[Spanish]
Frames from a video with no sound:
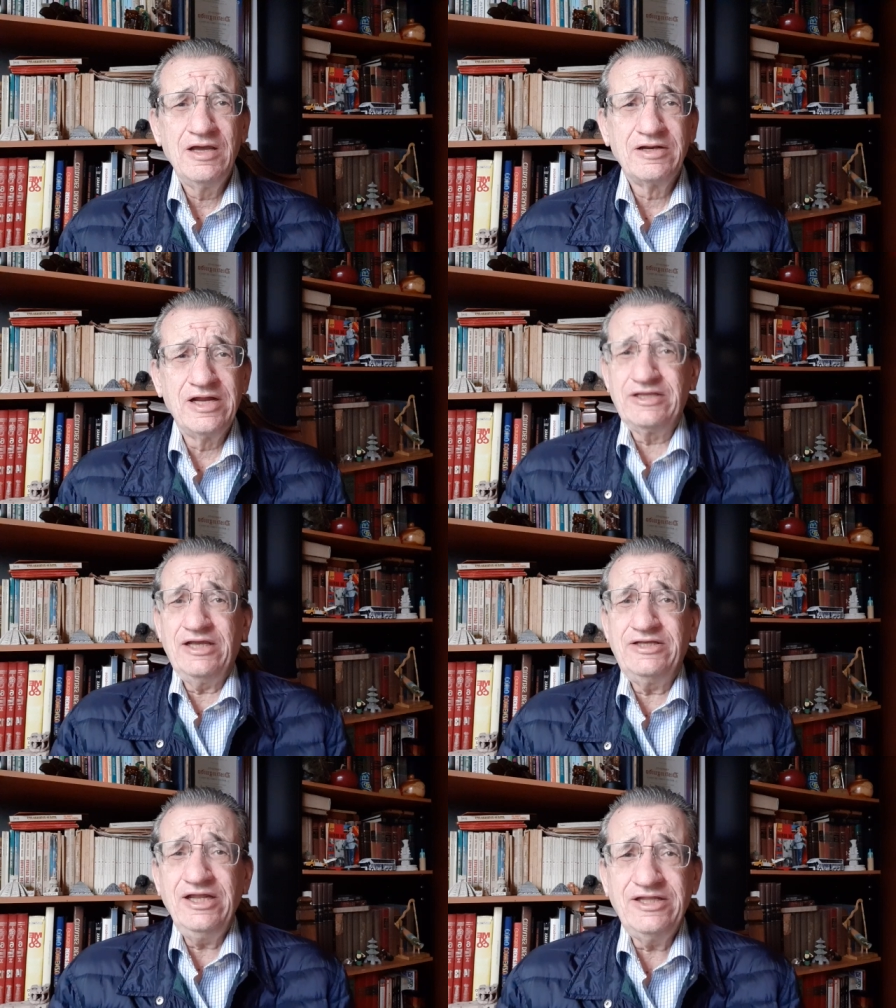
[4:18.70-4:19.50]

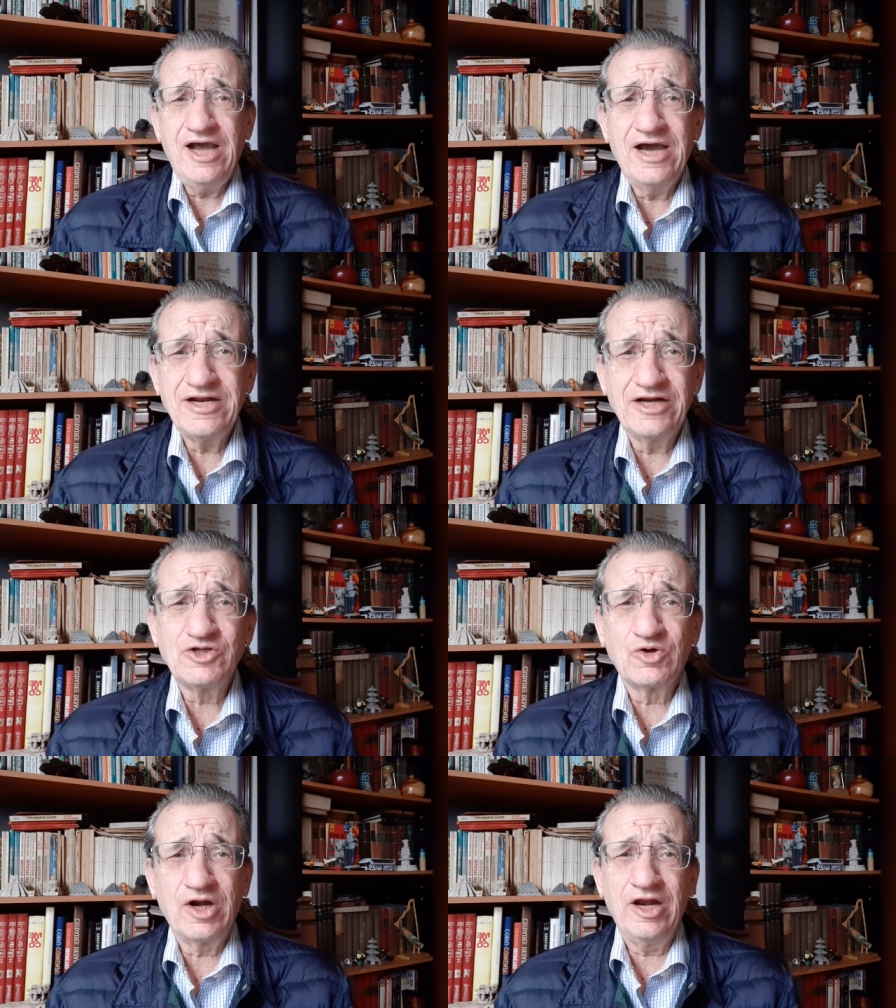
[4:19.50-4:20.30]
necesita ganar
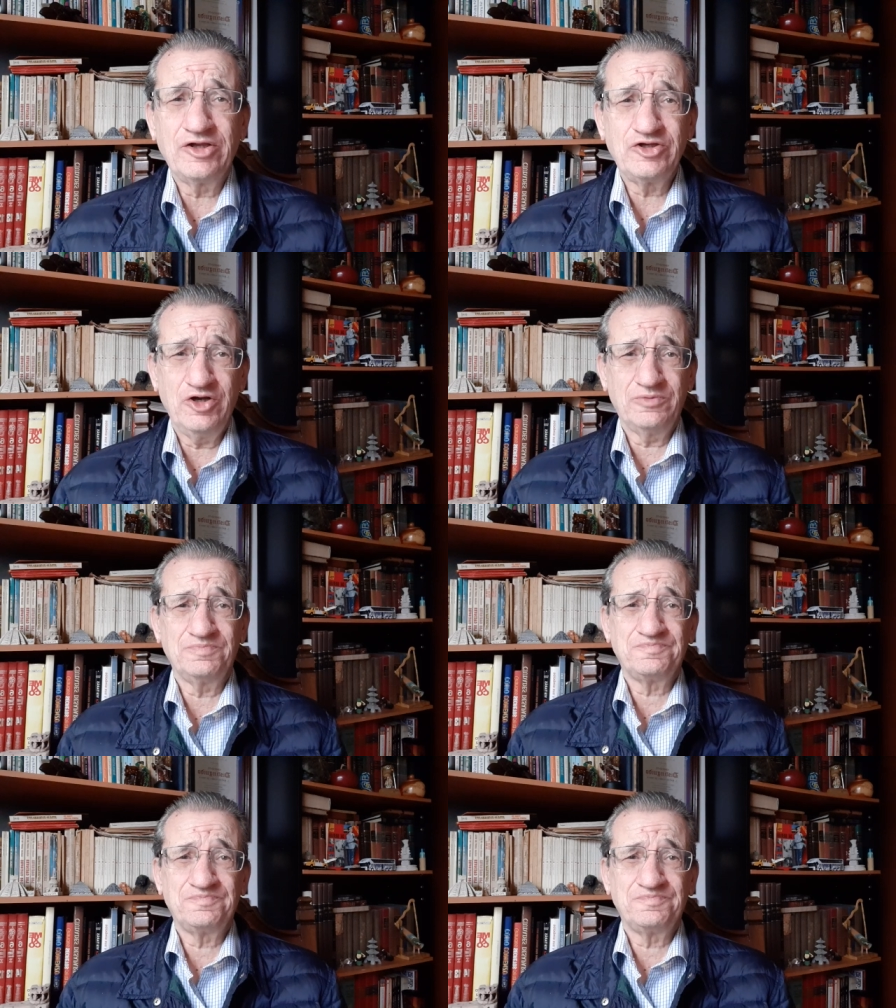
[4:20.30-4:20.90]
su reelección.